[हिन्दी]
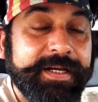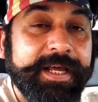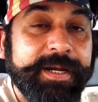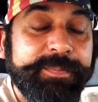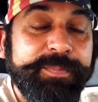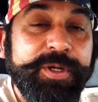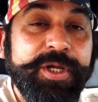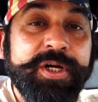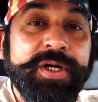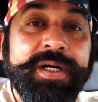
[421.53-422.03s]

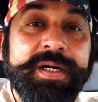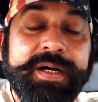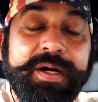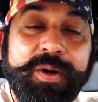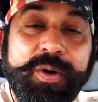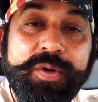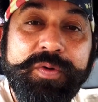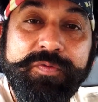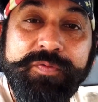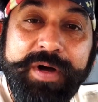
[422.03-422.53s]
गर्मियों
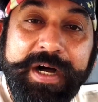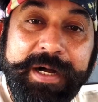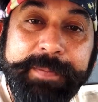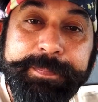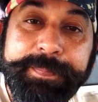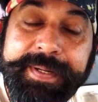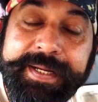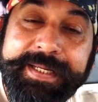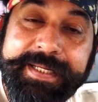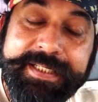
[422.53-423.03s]
और वहां
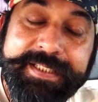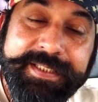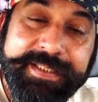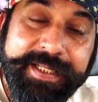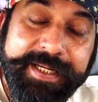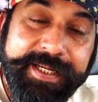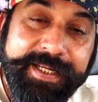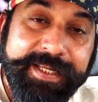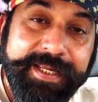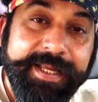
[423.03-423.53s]
पे इस
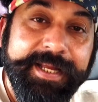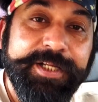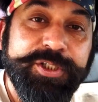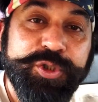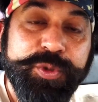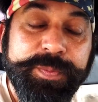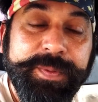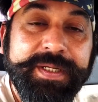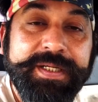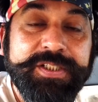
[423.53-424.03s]
तरीके का
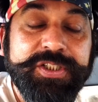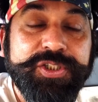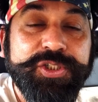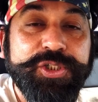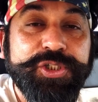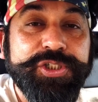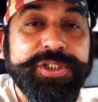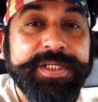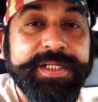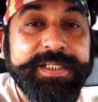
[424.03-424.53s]
जो भी
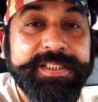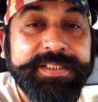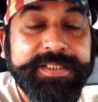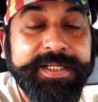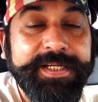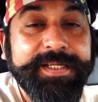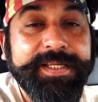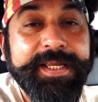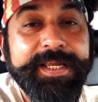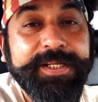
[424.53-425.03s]
कंस्ट्रक्शन है इस
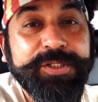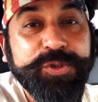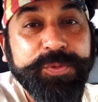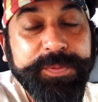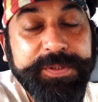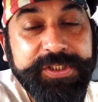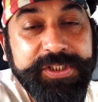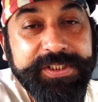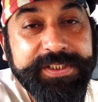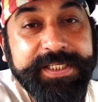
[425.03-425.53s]
तरीके की
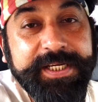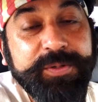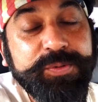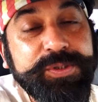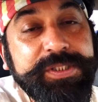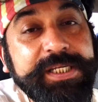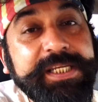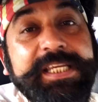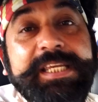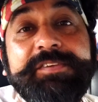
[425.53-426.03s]
जो भी चीजें हैं
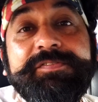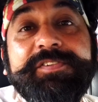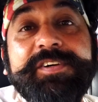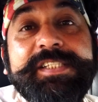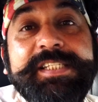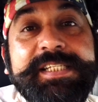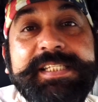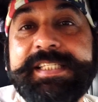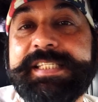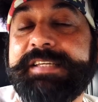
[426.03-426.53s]
उसी की
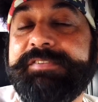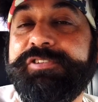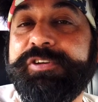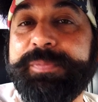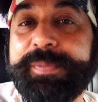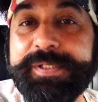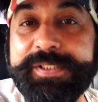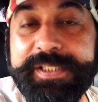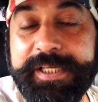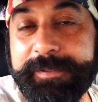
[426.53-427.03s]
वजह से
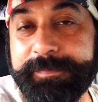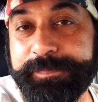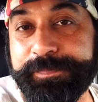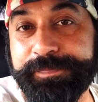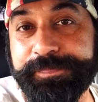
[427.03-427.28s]
फेमस है